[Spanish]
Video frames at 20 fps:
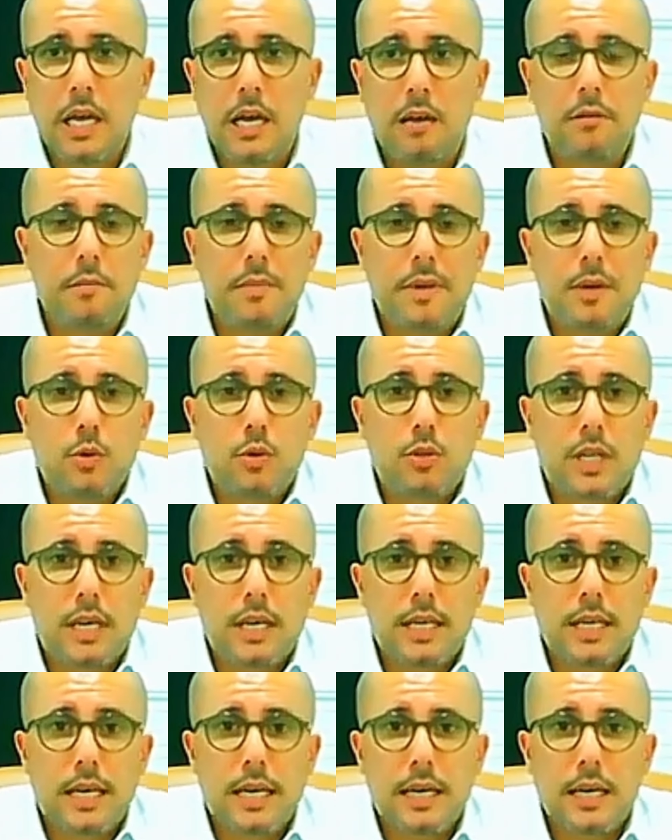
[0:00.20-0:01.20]
A mí me
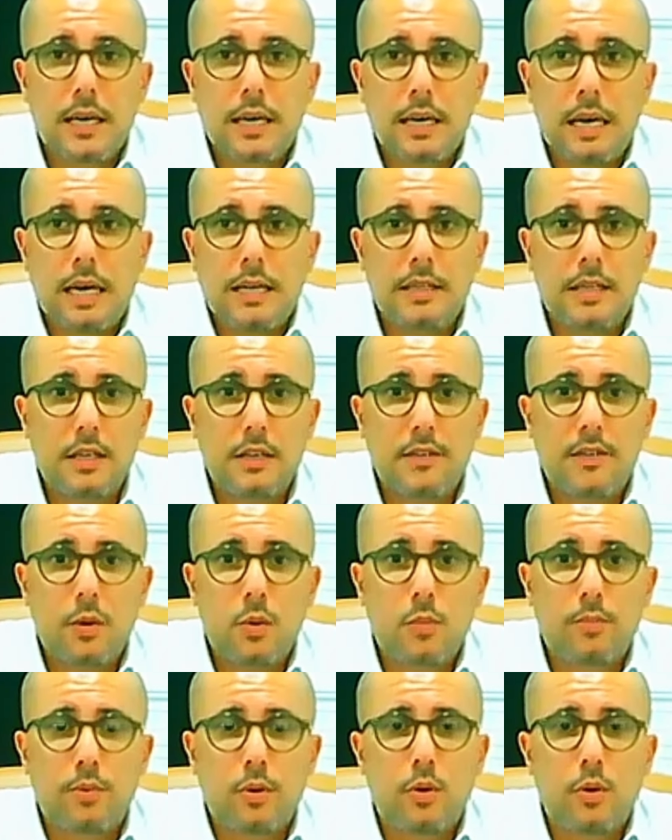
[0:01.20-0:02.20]
gustaría analizar
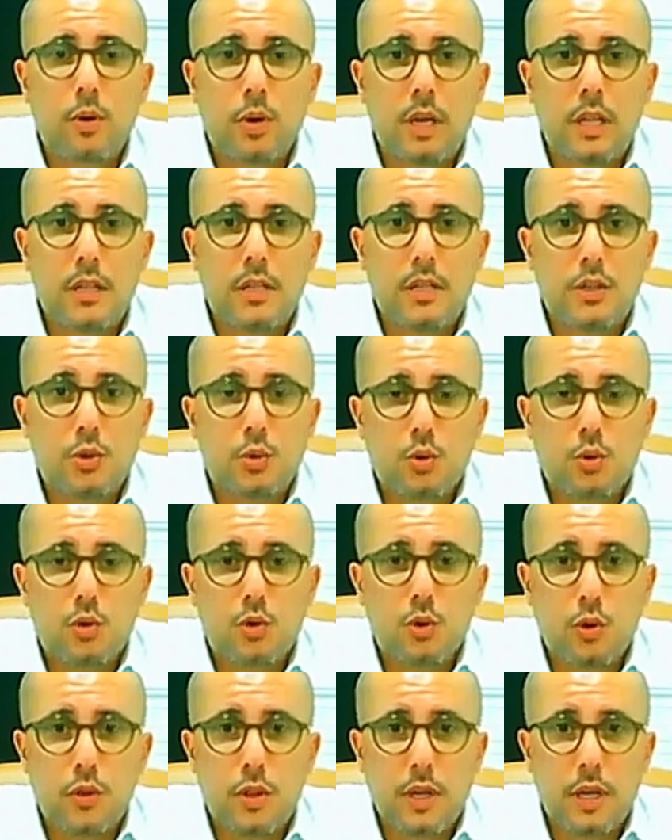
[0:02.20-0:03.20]
un poco el
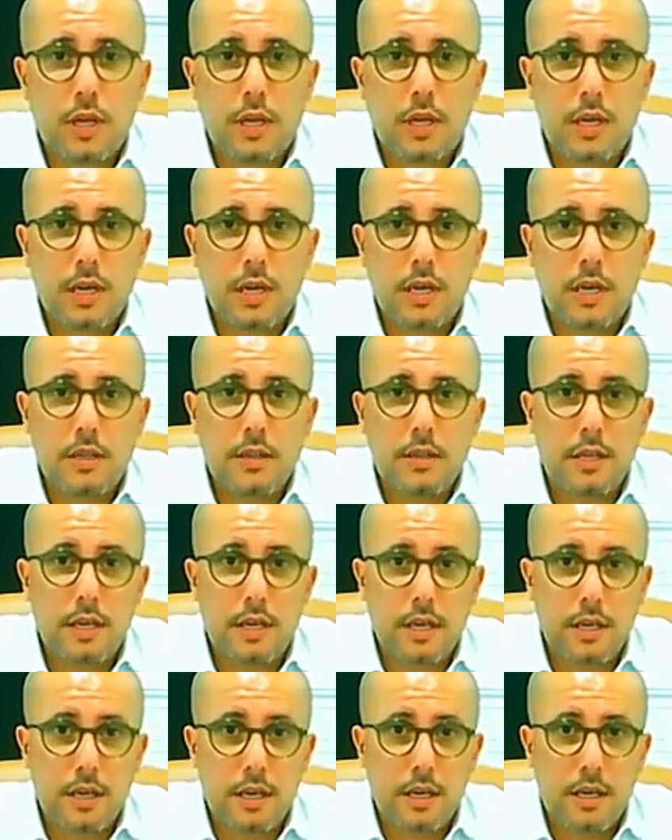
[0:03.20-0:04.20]
discurso
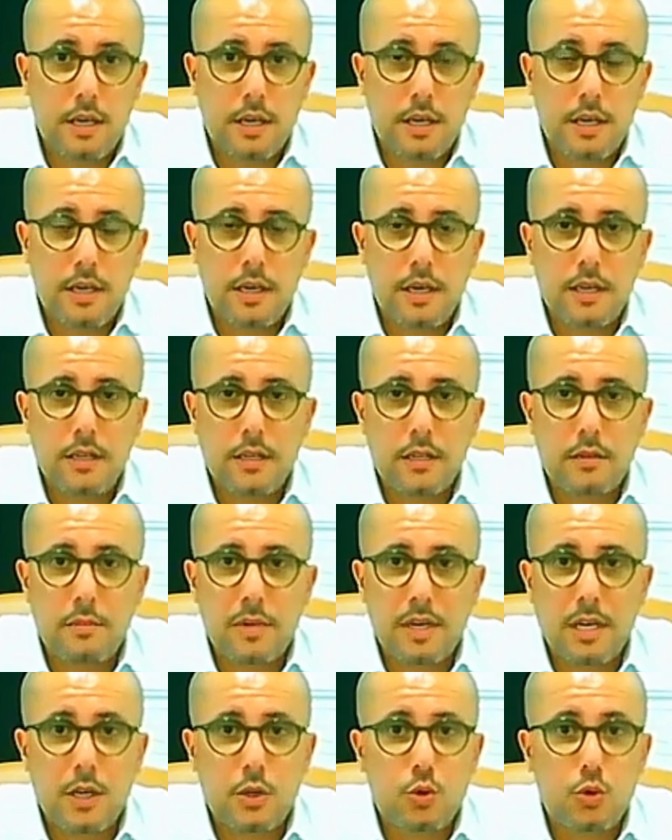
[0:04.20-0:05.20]
de,
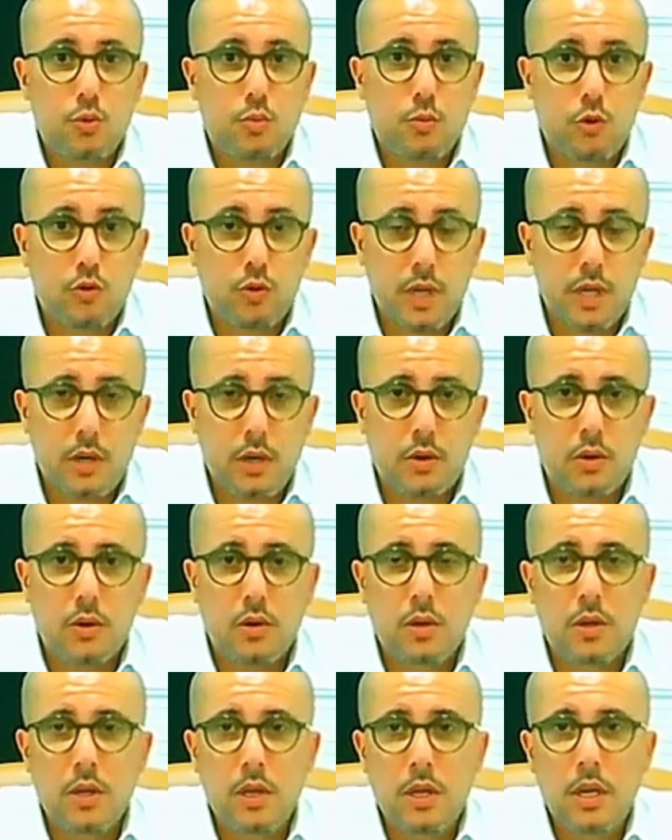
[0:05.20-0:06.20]
María Jesús
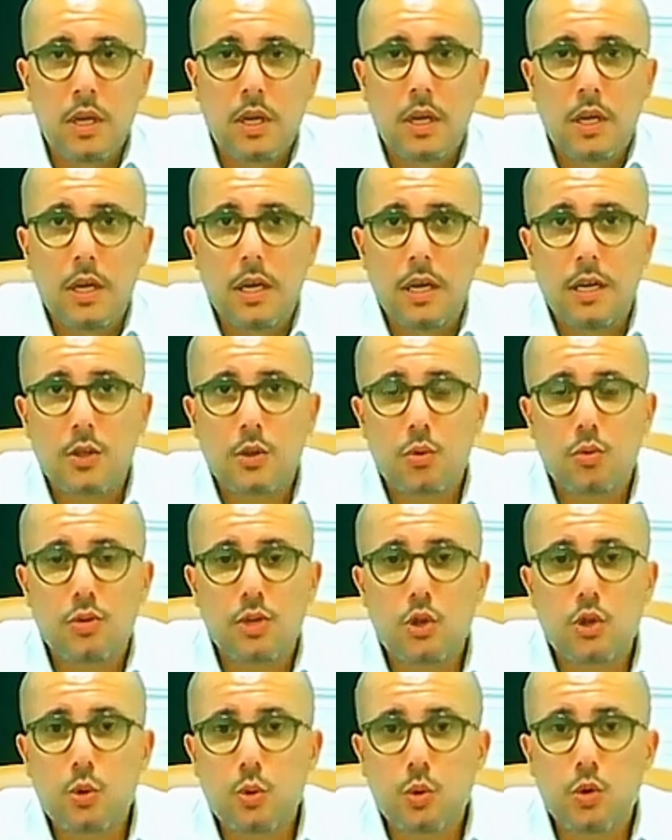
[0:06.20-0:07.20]
Montero. Es un
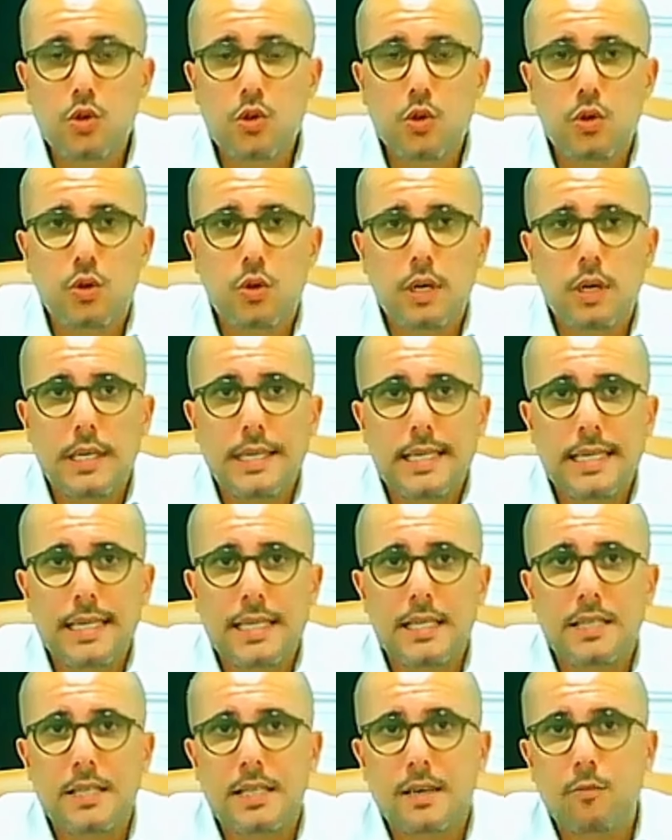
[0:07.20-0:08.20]
discurso en el
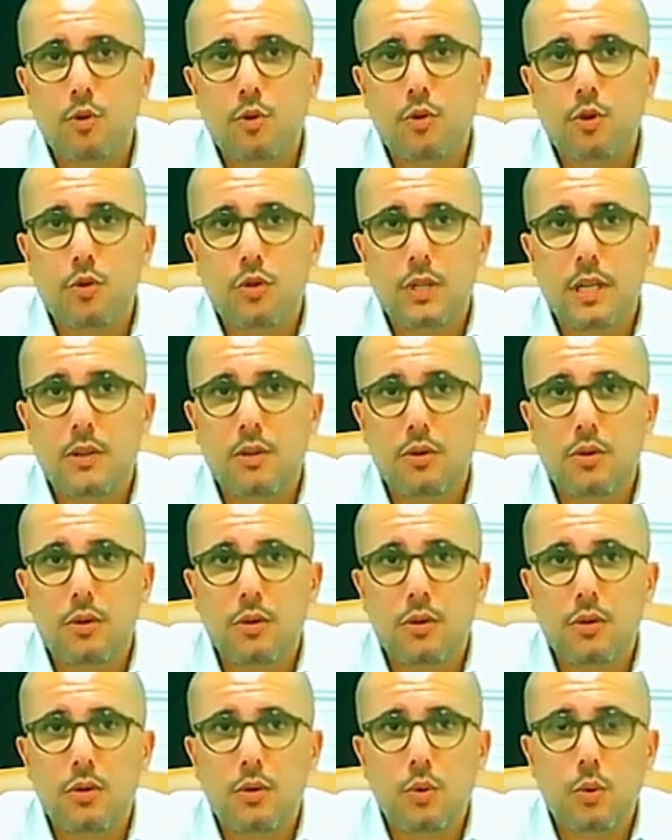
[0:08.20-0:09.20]
que estamos
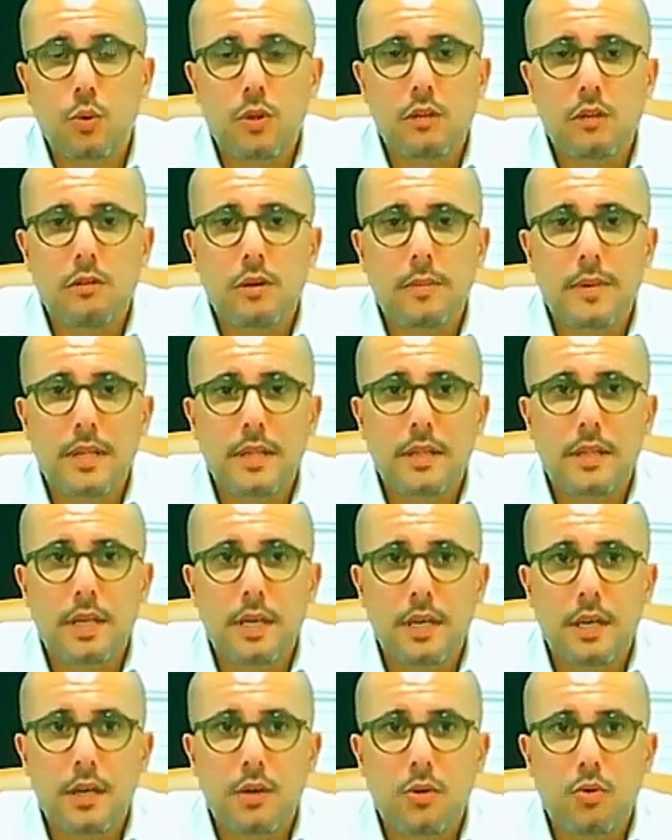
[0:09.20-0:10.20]
notando
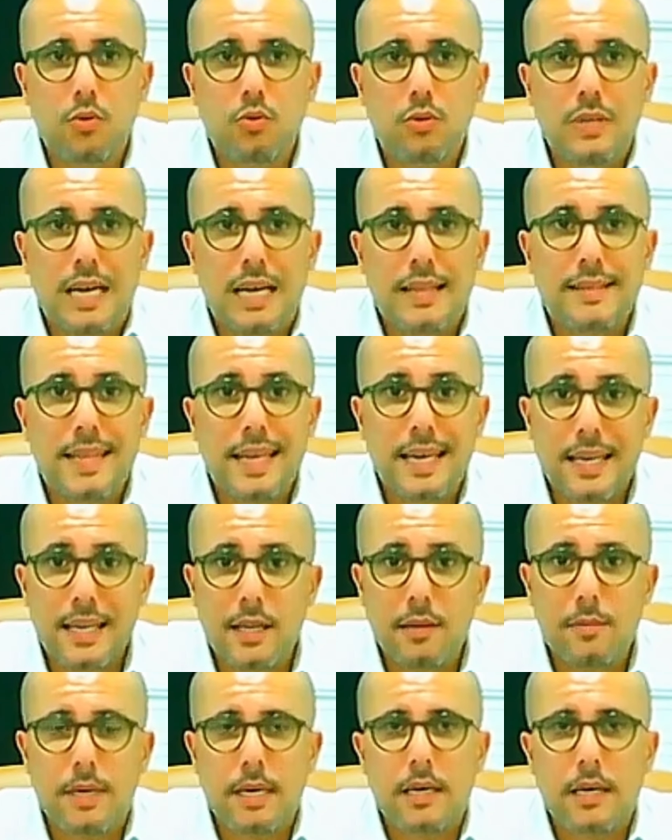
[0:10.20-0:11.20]
últimamente una
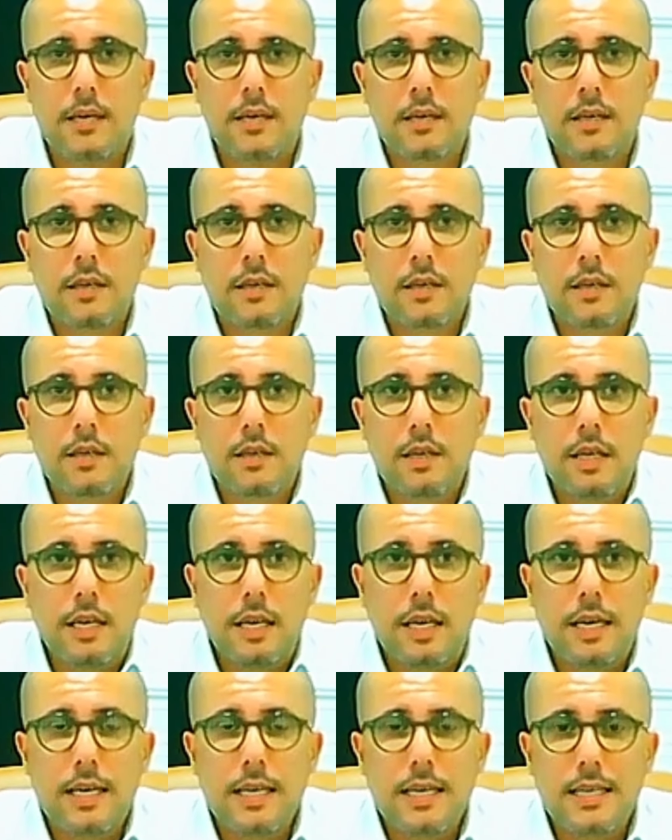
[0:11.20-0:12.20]
deriva en
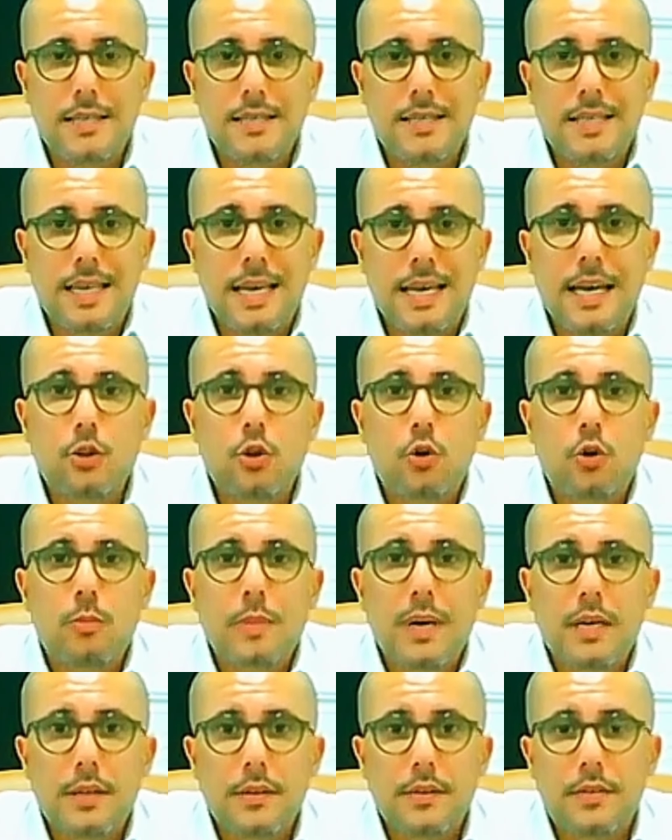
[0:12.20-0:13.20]
la que se ha
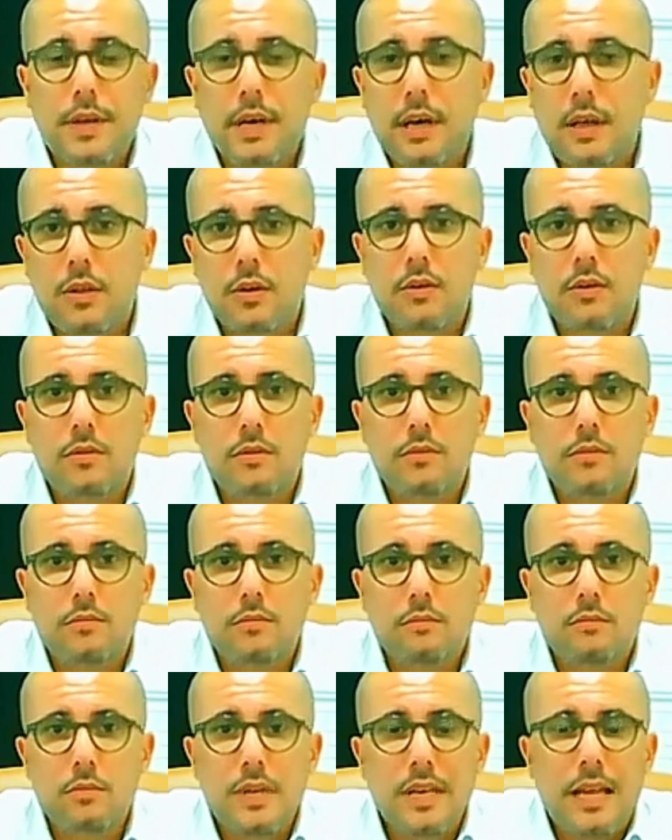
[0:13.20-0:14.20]
normalizado
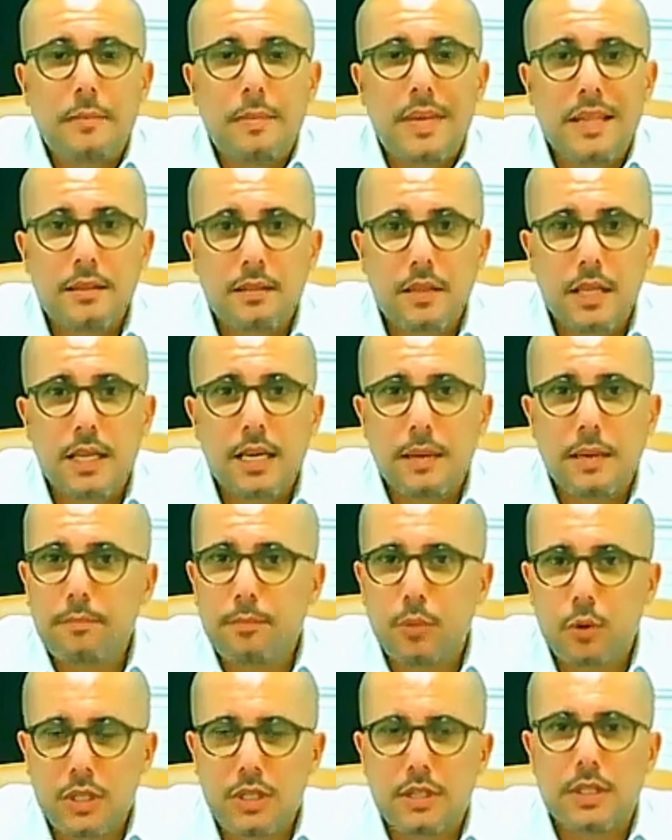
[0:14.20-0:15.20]
la mentira en
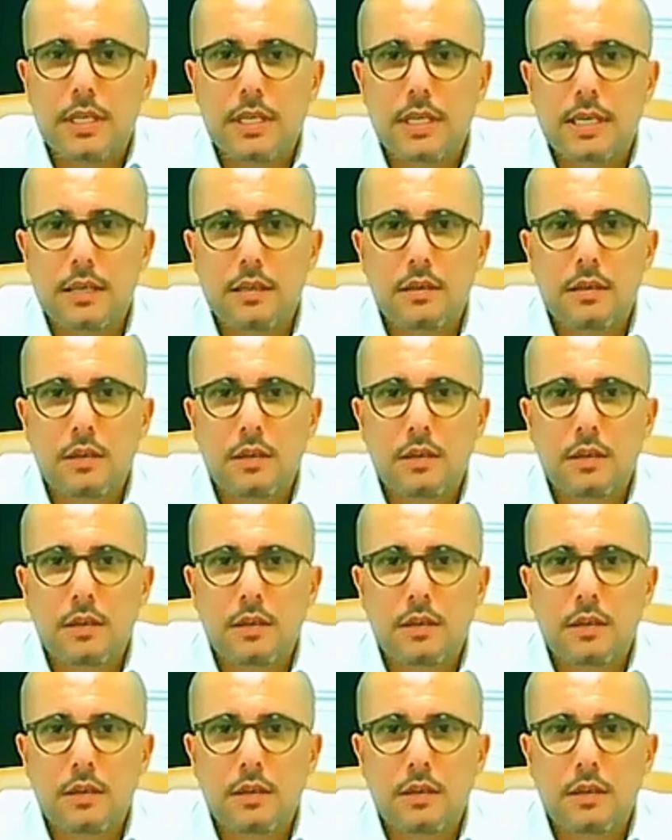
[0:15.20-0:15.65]
política.